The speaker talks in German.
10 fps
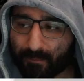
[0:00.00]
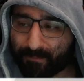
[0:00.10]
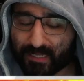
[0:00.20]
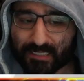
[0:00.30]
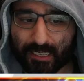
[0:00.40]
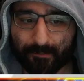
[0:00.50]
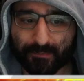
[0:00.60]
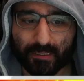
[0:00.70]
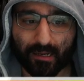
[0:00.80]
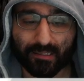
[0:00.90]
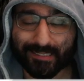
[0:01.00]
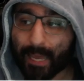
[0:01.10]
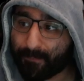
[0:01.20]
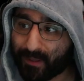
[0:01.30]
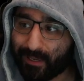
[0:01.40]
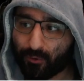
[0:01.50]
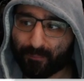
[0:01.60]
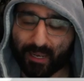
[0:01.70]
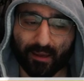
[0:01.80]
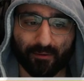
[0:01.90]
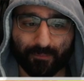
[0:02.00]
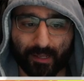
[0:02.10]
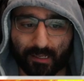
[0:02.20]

es gibt äh, Temp-Elo-Player.